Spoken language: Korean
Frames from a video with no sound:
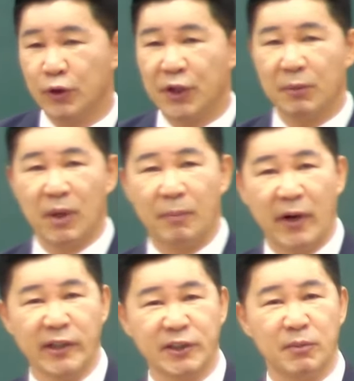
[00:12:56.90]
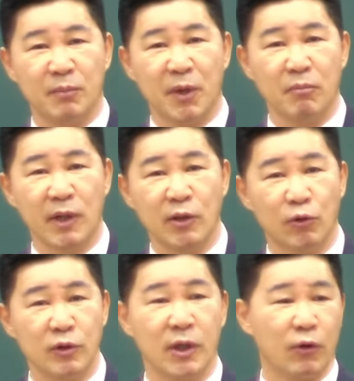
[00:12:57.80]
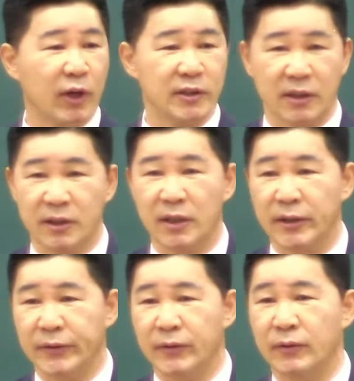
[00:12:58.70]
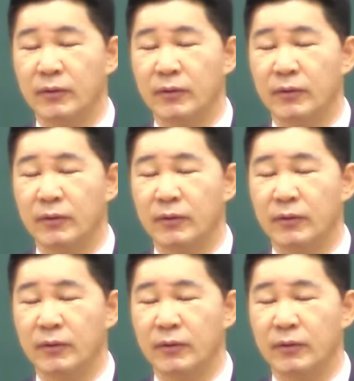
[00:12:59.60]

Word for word: 거기에 막 80명, 들어오니까 교회가 작잖아요.